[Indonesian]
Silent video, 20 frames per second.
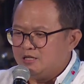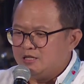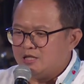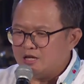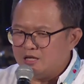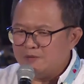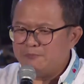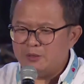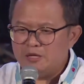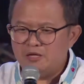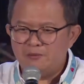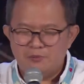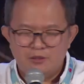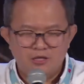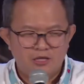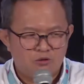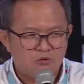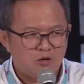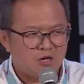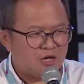Dari
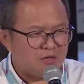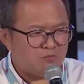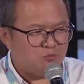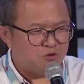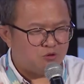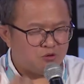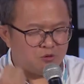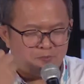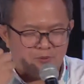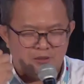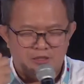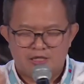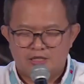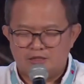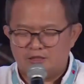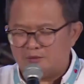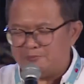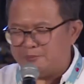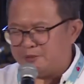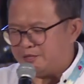benih-benih itu akan muncul benih
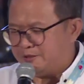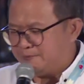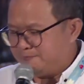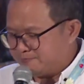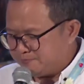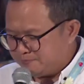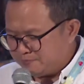yang terbaik.